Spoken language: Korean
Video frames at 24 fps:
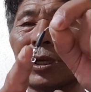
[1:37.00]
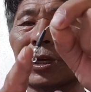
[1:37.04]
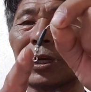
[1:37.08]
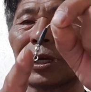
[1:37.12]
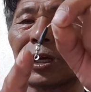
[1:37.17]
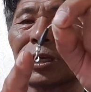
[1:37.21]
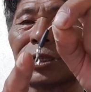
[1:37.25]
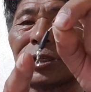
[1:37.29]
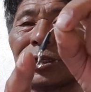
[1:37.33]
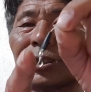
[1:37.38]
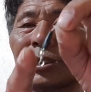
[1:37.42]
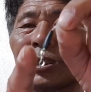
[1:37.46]

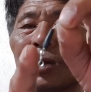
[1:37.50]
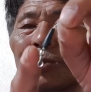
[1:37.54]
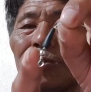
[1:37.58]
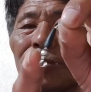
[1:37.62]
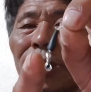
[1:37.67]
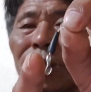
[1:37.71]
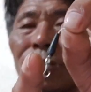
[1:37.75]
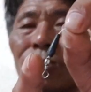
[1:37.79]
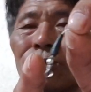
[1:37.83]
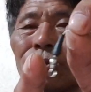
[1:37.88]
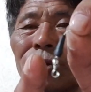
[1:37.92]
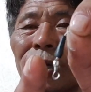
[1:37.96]
들어가서 지금
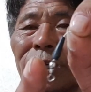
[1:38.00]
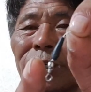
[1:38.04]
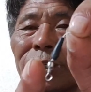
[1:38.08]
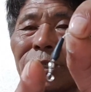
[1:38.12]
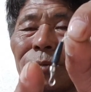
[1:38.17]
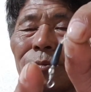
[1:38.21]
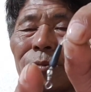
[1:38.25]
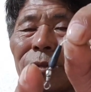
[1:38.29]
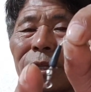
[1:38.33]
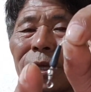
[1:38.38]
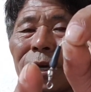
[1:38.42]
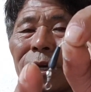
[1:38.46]
매주가
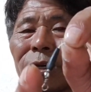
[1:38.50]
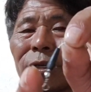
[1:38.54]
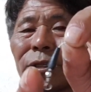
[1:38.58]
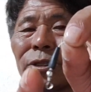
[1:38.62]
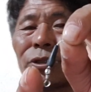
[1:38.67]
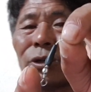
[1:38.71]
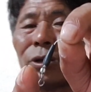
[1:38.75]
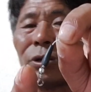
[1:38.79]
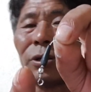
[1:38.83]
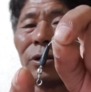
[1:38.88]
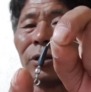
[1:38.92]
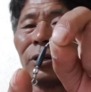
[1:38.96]
있습니다.
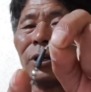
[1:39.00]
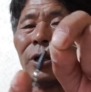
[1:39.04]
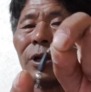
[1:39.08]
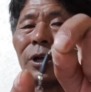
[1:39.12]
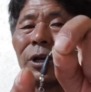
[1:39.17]
그렇죠?